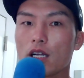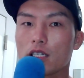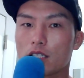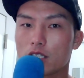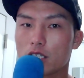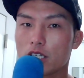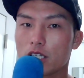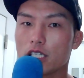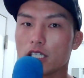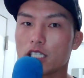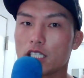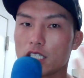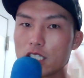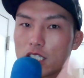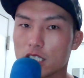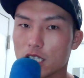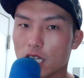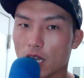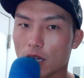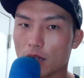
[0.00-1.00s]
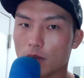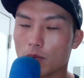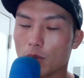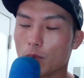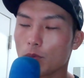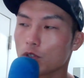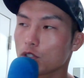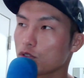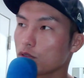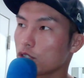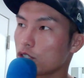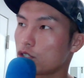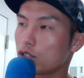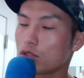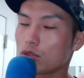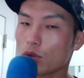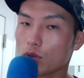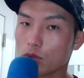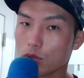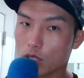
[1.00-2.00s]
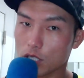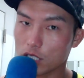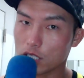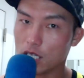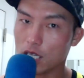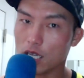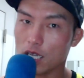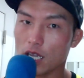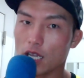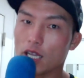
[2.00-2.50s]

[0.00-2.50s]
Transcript: 次いちじかん、まあもしくはじゅうごふん足で、